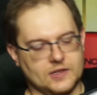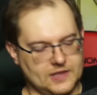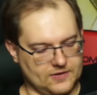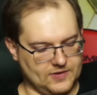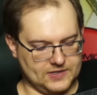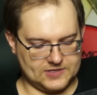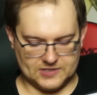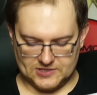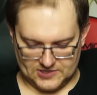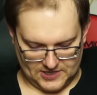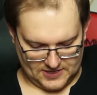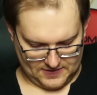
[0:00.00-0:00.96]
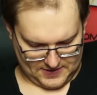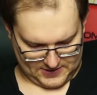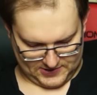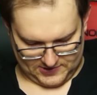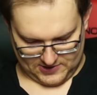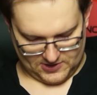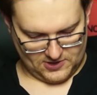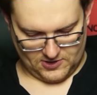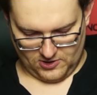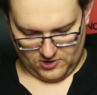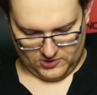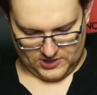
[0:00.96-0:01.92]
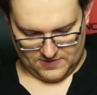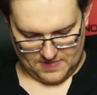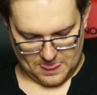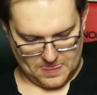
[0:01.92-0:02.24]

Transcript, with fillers: Tak więc z jednej strony